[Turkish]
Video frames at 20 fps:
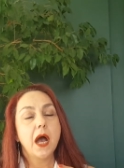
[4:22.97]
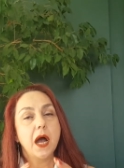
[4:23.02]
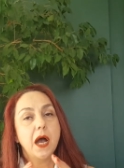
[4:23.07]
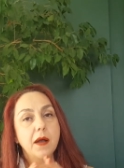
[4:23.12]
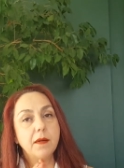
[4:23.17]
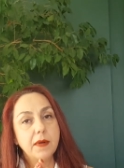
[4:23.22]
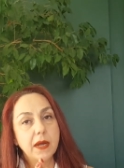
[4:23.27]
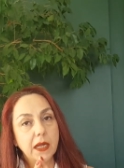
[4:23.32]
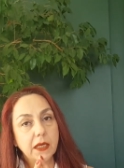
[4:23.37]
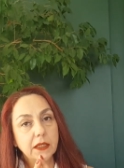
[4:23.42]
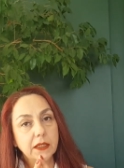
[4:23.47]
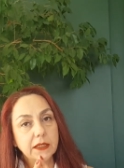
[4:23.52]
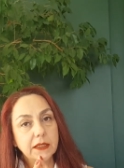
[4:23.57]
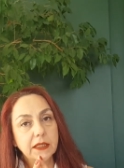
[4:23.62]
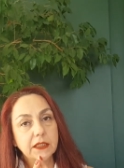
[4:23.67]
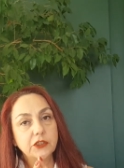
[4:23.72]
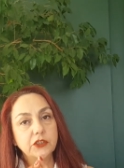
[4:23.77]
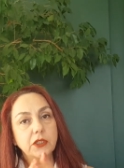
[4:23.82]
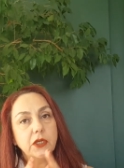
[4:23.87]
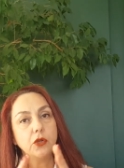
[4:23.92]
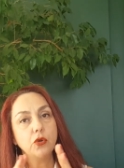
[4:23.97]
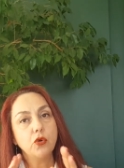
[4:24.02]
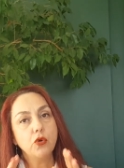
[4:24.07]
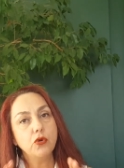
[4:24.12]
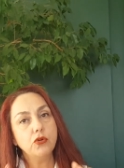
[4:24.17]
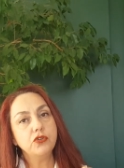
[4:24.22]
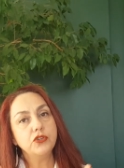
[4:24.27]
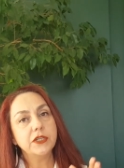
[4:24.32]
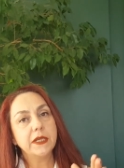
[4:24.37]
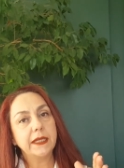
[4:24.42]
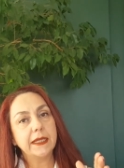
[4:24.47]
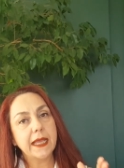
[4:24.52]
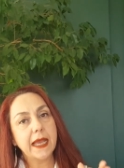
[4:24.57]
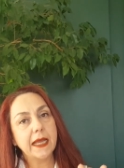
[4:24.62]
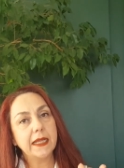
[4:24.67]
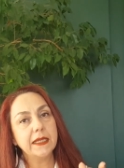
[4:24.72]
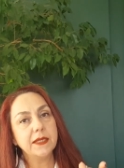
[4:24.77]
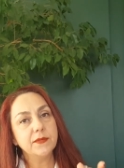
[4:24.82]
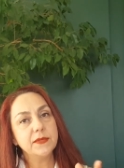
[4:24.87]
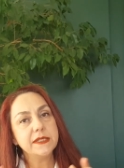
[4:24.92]
Ama arkadaşlar önce
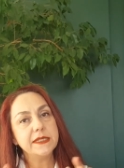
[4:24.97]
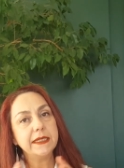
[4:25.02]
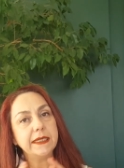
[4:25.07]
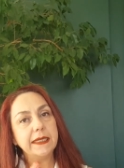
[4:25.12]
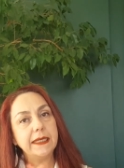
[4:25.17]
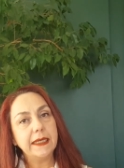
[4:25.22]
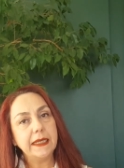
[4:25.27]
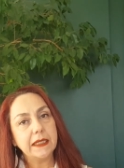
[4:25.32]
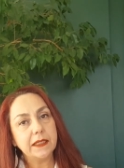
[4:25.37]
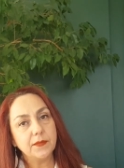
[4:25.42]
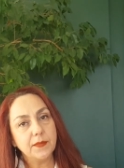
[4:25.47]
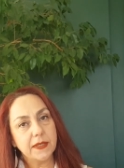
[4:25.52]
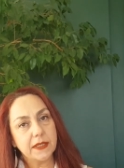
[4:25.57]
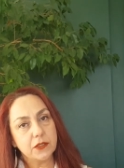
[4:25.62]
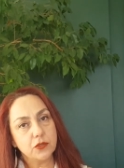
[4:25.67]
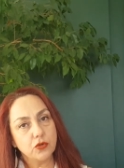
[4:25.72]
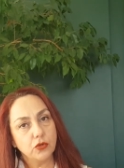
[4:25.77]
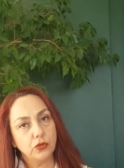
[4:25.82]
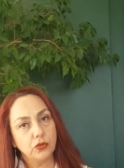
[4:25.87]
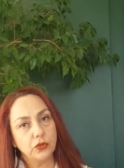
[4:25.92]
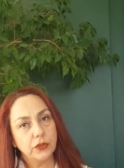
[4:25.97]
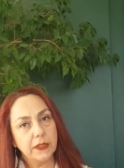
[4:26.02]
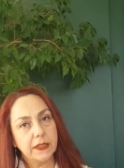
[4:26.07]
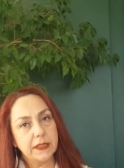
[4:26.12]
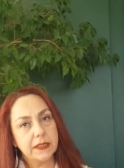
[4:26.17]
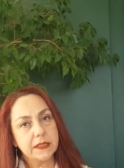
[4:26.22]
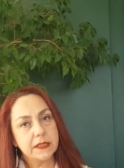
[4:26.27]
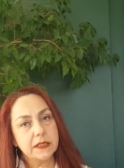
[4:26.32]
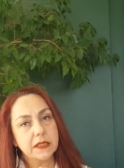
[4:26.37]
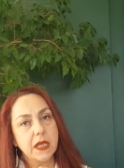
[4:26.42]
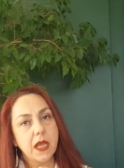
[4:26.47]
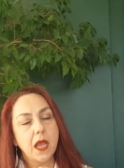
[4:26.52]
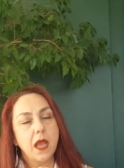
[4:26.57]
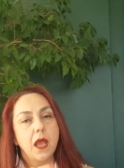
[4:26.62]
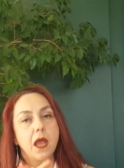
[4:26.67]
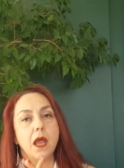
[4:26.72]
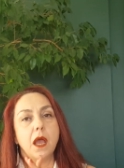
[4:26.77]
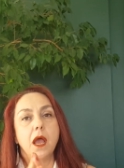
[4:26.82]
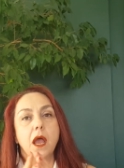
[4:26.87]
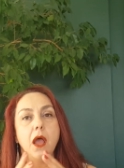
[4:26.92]
kendimizi iyi etmek zorundayız.
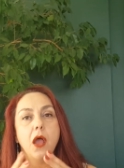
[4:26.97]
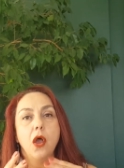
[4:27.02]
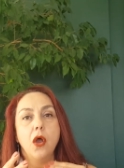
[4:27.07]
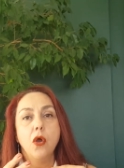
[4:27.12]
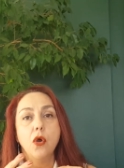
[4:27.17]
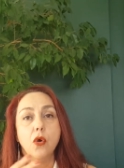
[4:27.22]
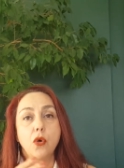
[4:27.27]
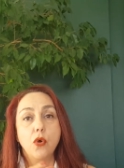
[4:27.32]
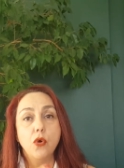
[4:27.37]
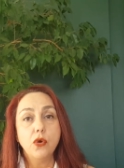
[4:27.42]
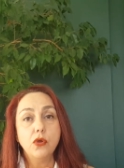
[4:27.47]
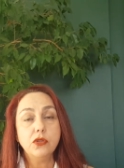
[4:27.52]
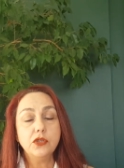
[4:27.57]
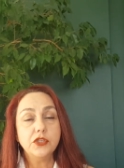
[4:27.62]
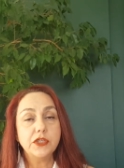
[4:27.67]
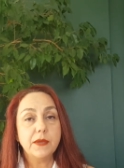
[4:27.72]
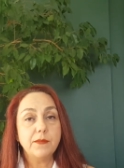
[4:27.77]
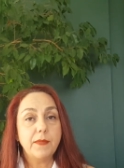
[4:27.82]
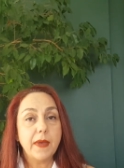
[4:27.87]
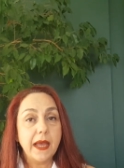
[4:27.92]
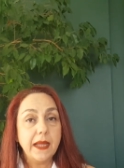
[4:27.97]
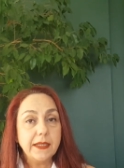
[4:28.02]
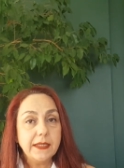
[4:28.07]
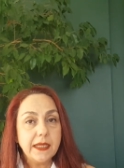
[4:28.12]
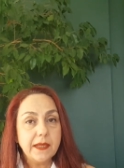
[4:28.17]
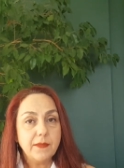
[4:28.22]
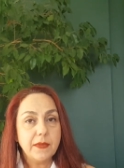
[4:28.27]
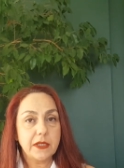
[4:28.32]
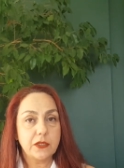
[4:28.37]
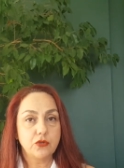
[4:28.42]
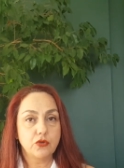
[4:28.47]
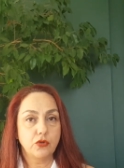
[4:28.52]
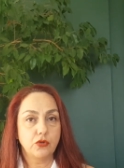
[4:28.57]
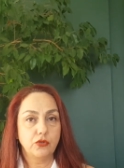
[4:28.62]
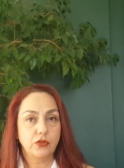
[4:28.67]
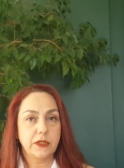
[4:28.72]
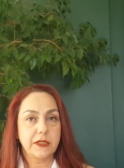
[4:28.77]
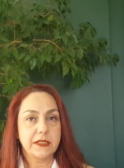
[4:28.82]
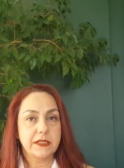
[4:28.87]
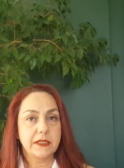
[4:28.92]
Önce ben demek
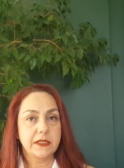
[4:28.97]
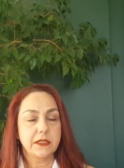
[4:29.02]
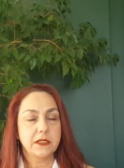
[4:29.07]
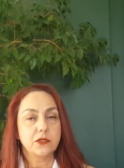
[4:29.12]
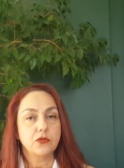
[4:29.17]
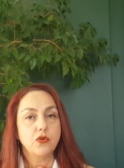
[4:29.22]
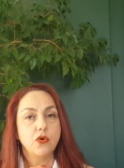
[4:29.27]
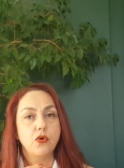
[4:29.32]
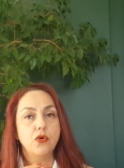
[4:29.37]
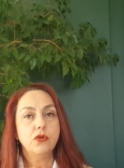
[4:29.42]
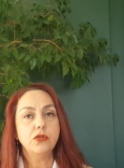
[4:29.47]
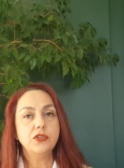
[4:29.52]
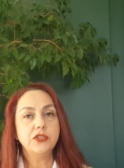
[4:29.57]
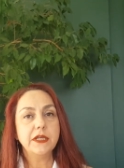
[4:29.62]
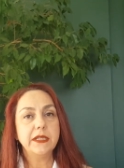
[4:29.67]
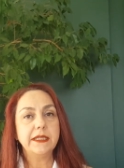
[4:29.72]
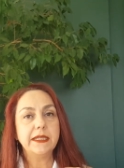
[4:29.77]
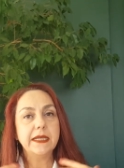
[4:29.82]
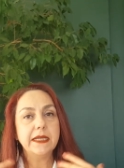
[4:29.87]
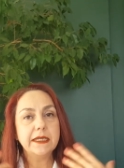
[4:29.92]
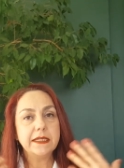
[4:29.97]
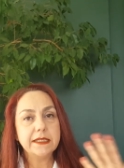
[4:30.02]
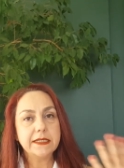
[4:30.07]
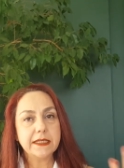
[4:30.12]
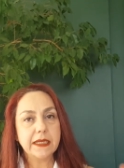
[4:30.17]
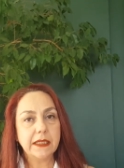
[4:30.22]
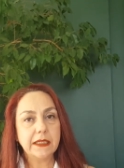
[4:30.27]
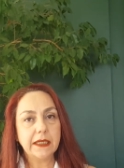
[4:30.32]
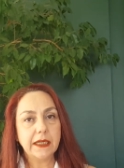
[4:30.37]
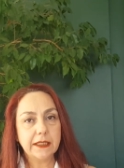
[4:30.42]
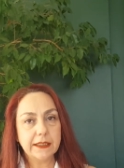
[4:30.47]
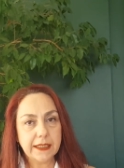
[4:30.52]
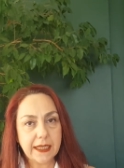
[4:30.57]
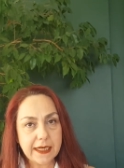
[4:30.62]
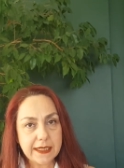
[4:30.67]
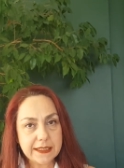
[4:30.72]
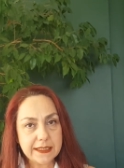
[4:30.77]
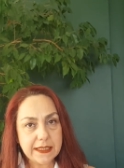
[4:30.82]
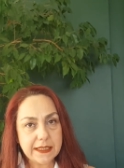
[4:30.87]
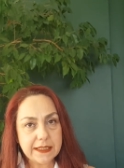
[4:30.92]
zorundasınız. Önce diğer insanlar
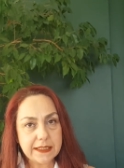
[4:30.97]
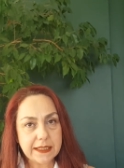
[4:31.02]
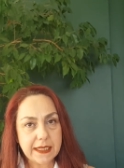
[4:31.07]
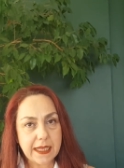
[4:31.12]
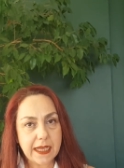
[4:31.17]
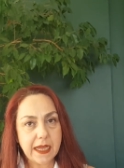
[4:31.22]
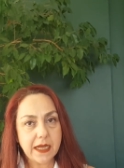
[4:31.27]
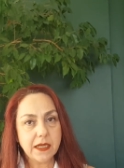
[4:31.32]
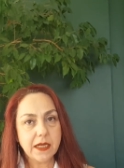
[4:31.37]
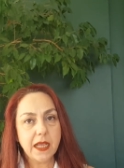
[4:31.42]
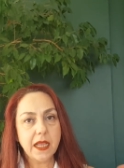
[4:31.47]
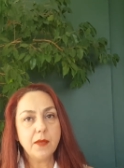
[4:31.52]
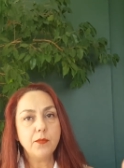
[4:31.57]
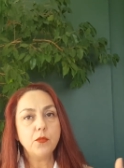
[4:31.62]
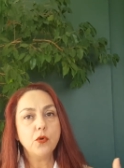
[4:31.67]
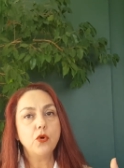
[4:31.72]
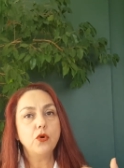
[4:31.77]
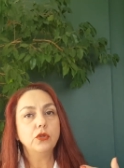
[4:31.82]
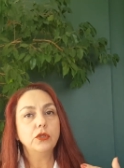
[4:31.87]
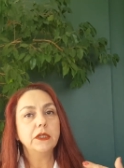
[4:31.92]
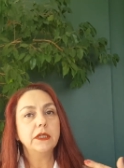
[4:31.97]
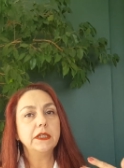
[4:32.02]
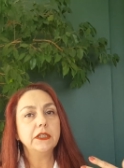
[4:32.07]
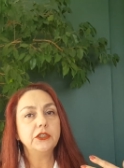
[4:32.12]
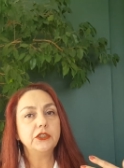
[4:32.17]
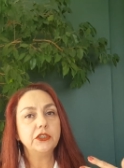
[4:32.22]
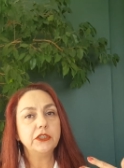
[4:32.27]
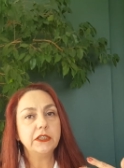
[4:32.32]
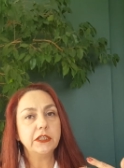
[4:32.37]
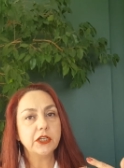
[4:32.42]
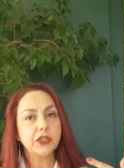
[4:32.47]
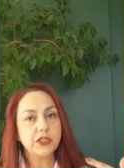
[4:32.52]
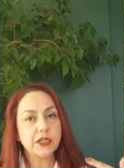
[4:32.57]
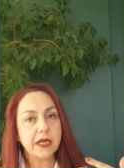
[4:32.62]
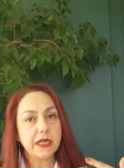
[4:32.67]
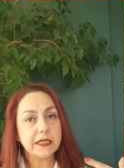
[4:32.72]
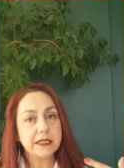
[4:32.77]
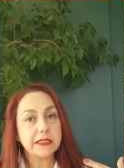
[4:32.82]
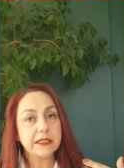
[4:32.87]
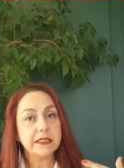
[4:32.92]
derseniz eğer hep onlar için
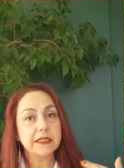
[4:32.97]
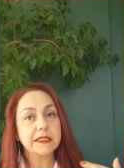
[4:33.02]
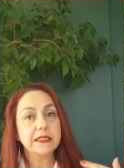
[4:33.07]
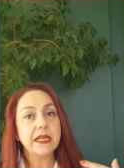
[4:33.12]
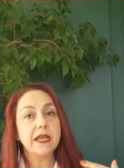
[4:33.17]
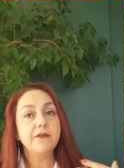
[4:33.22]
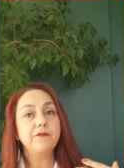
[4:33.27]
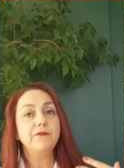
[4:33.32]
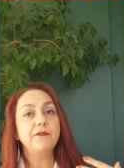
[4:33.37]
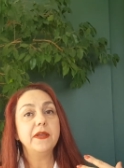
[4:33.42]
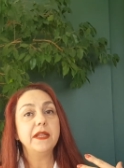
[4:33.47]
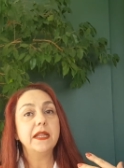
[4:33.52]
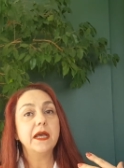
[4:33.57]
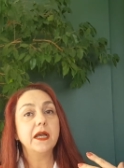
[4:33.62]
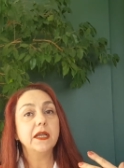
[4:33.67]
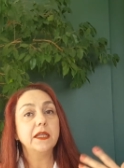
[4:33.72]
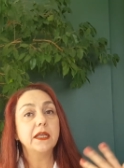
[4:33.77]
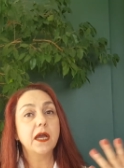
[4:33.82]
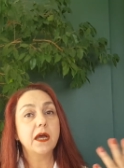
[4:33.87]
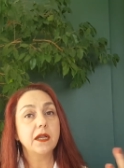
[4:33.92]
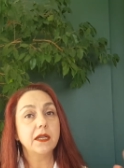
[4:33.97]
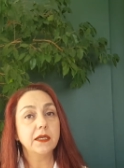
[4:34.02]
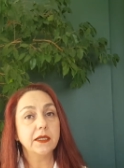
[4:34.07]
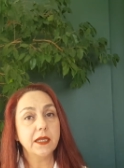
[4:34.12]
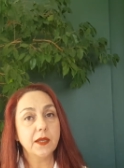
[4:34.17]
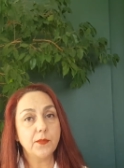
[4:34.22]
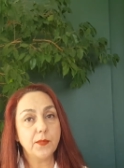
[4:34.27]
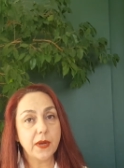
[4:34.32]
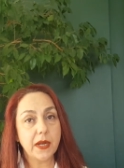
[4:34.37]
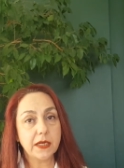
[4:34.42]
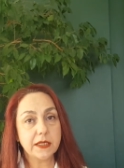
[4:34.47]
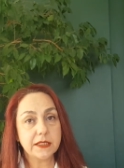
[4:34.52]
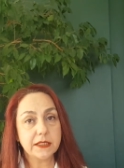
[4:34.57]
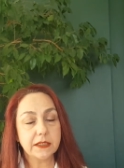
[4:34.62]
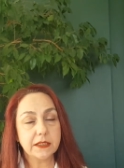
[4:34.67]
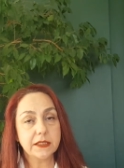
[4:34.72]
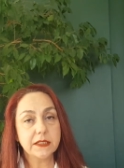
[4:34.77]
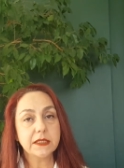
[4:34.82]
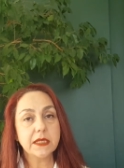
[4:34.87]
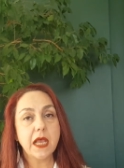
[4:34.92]
yaşarsınız. Hep fedakarlık
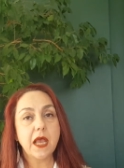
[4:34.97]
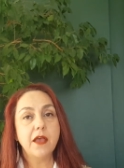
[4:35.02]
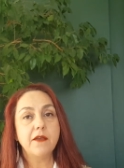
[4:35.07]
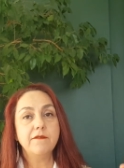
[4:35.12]
yaparsınız.